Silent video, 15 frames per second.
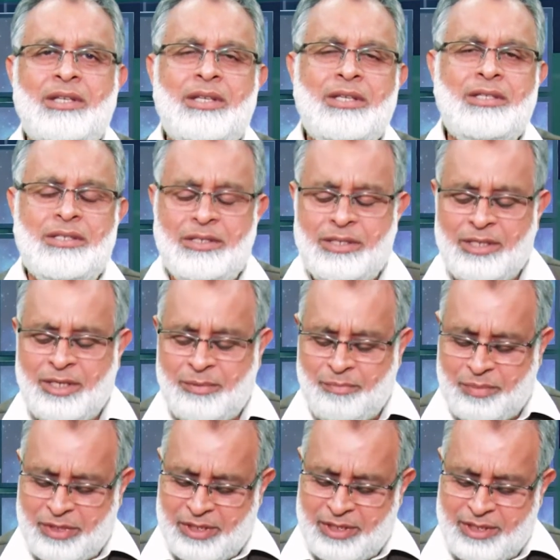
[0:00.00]
किसी
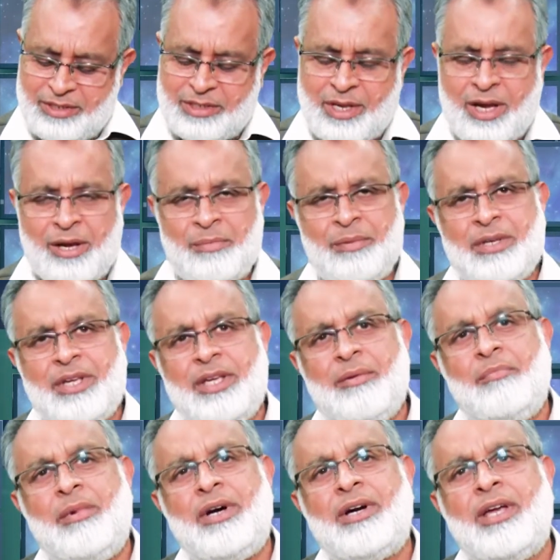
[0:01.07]
भी हिसाब के
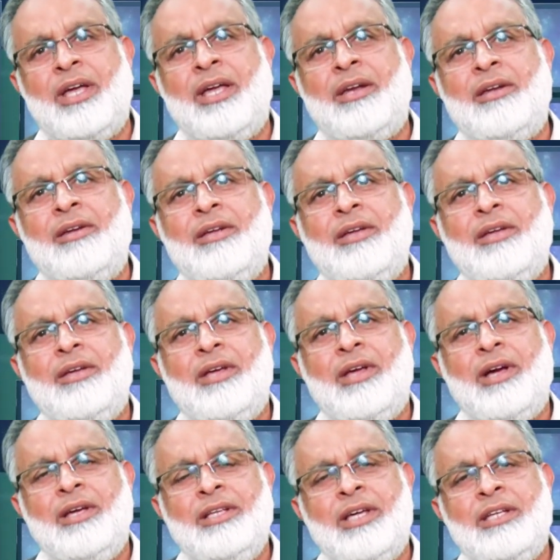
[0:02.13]
बग़ैर
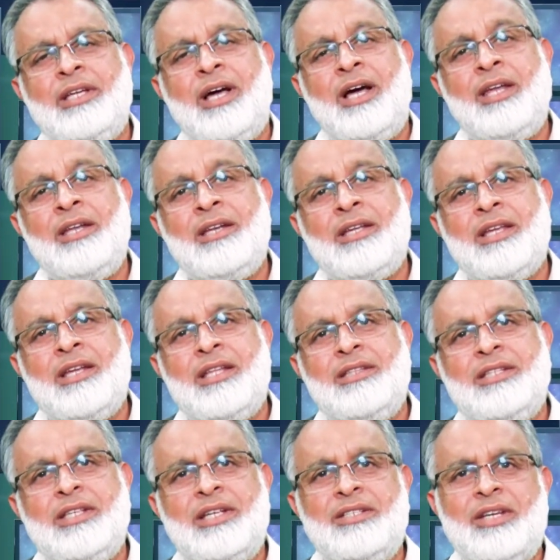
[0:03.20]
यानी
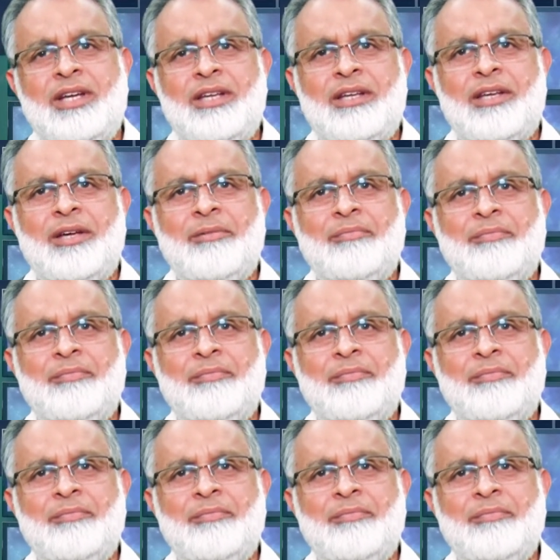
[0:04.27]
अनगिनत दिया जाएगा